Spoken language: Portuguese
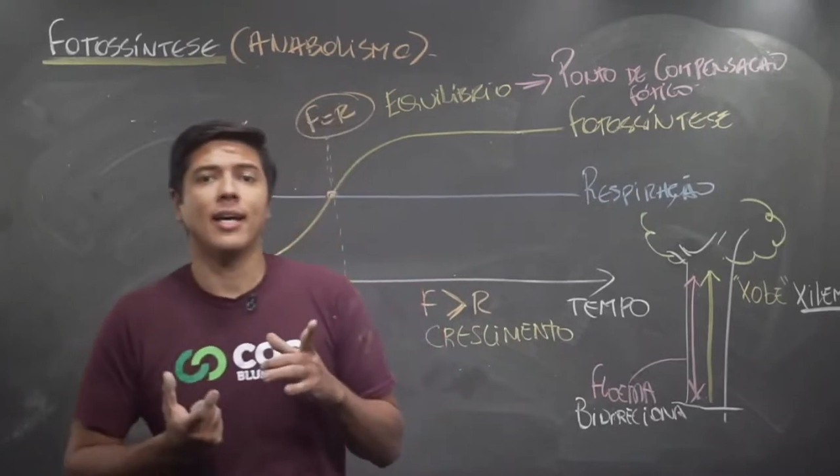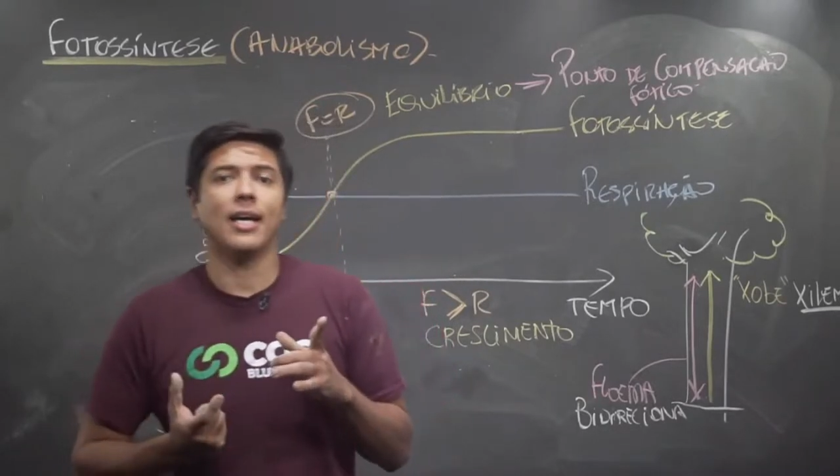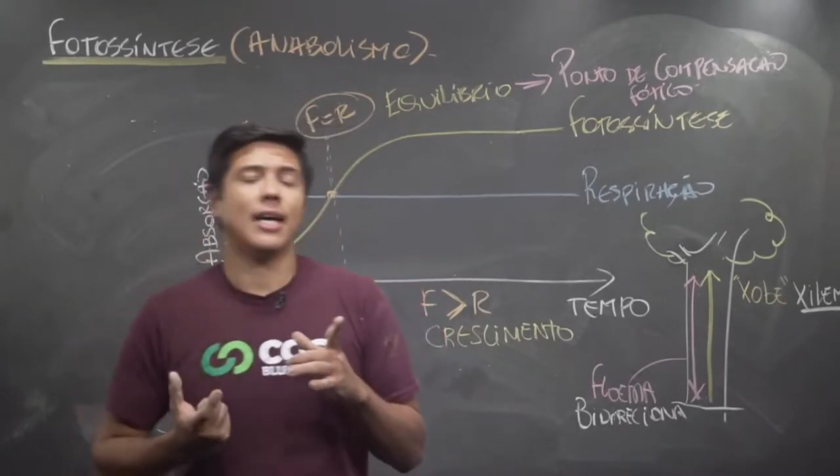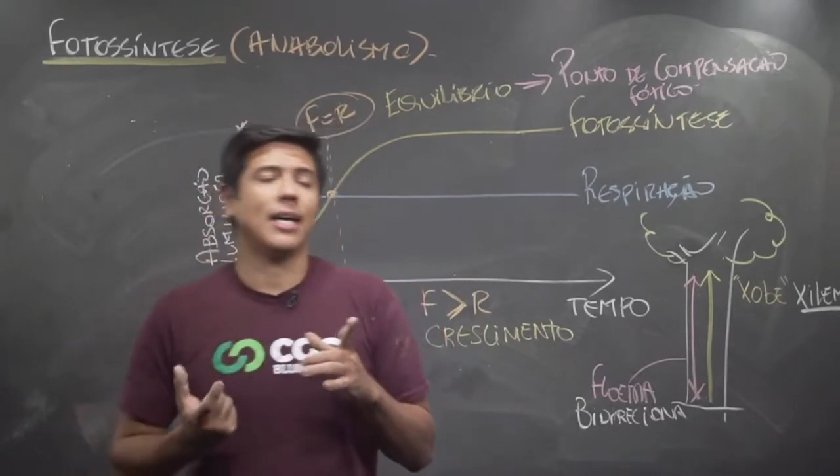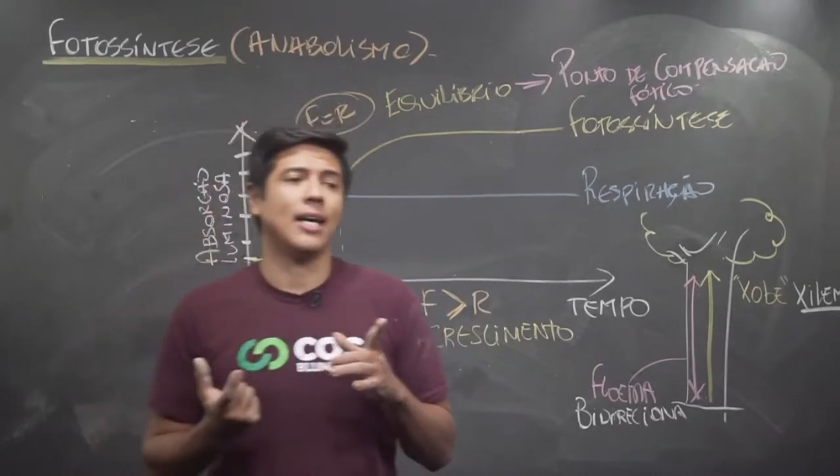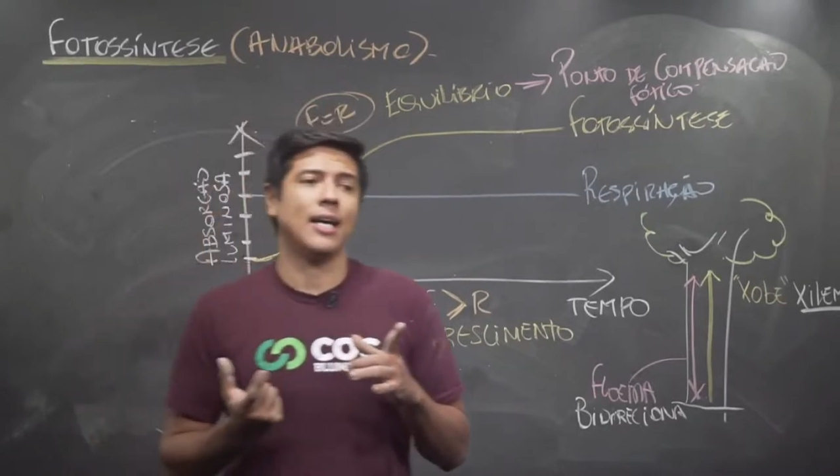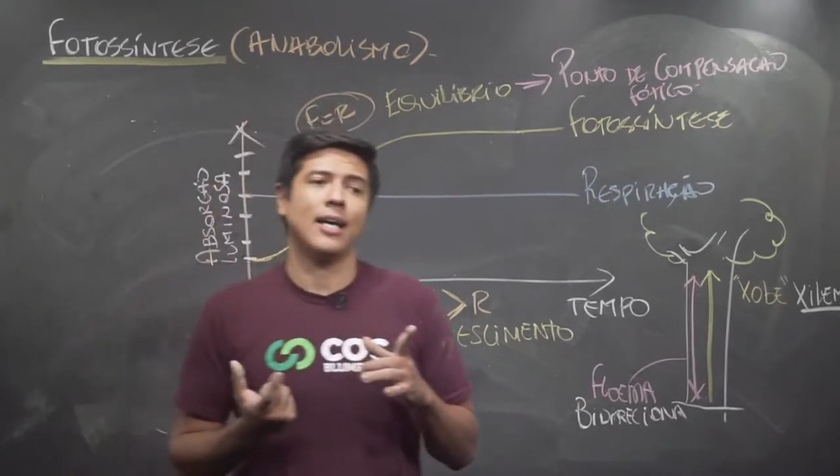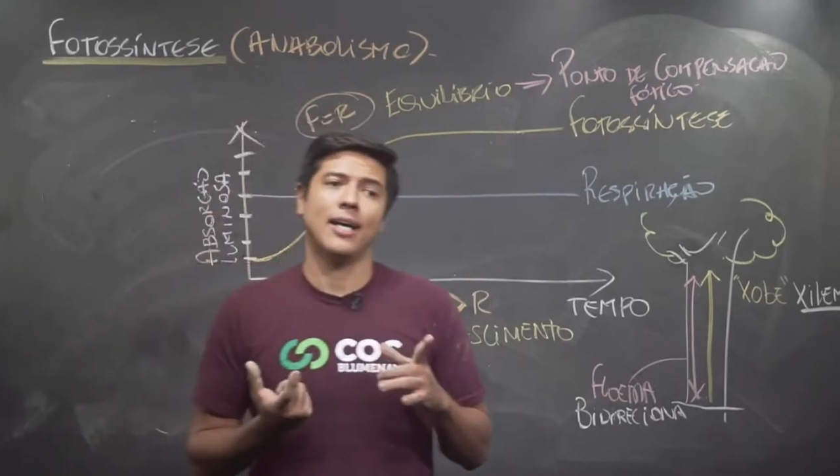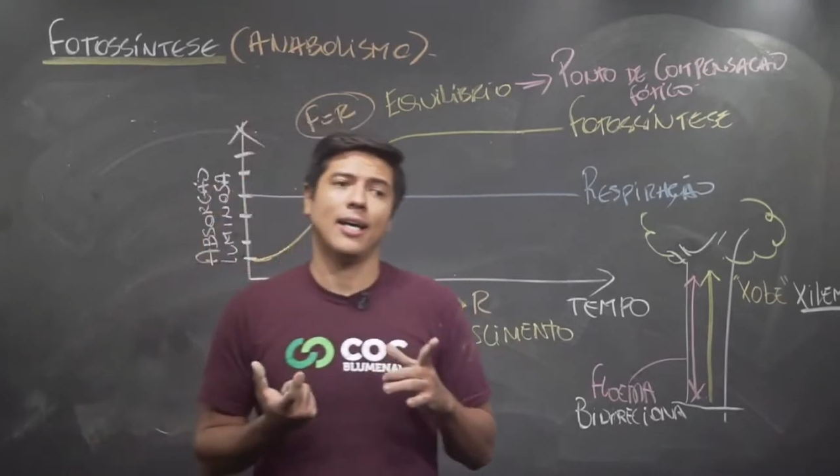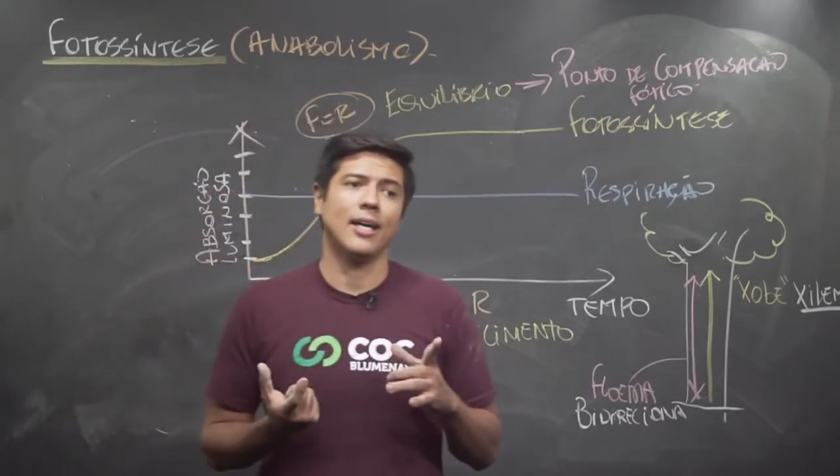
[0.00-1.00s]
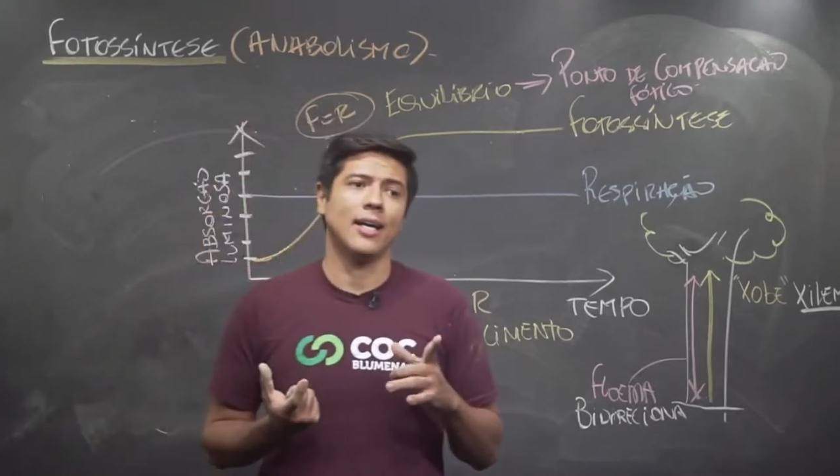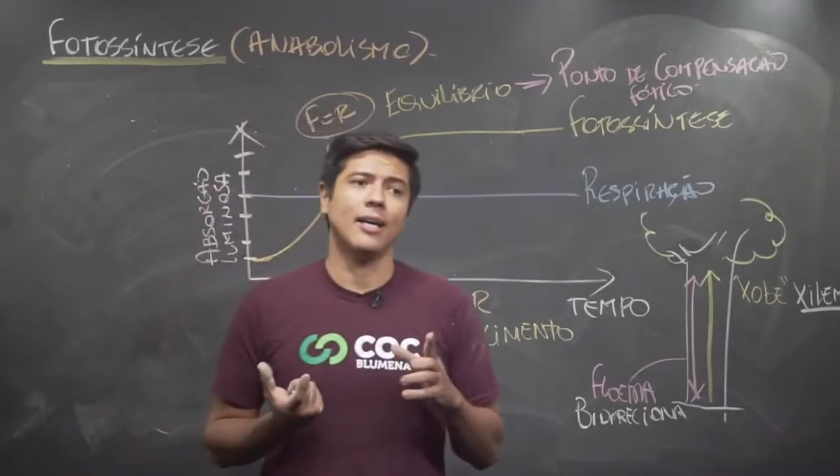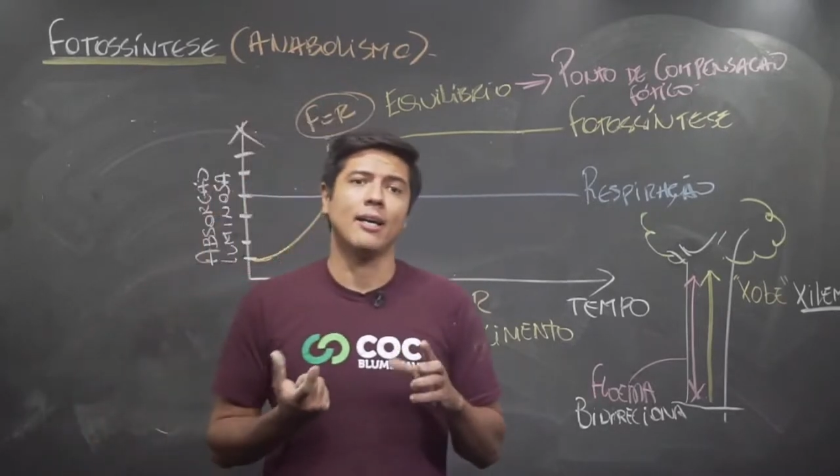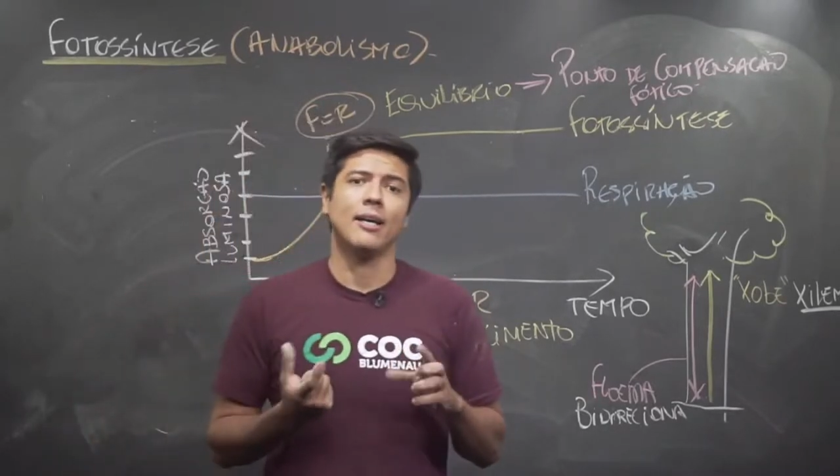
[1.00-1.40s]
é,